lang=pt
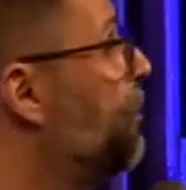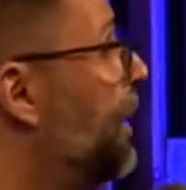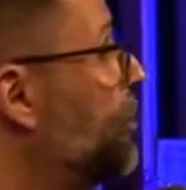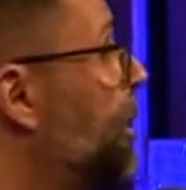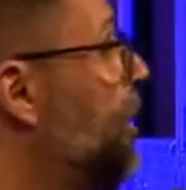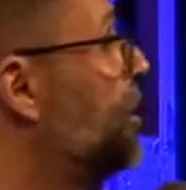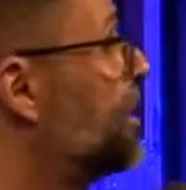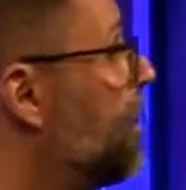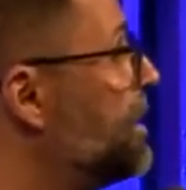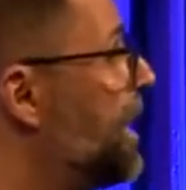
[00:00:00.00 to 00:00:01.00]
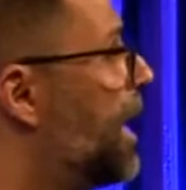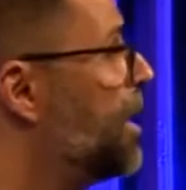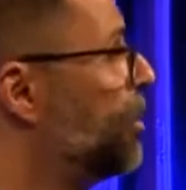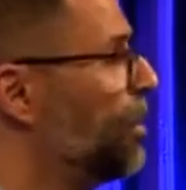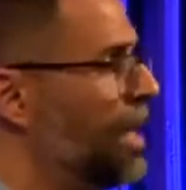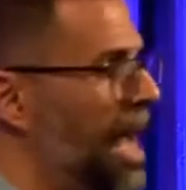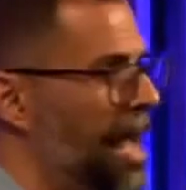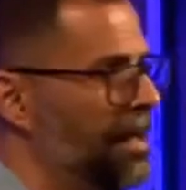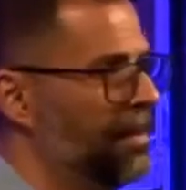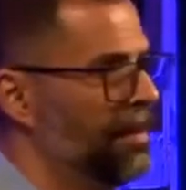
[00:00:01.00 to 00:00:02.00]
o fato da gente não sair do
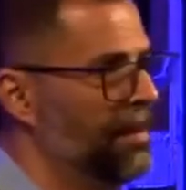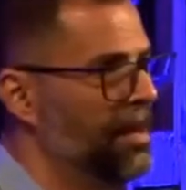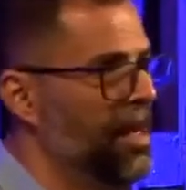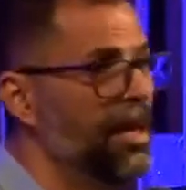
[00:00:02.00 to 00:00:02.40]
lugar.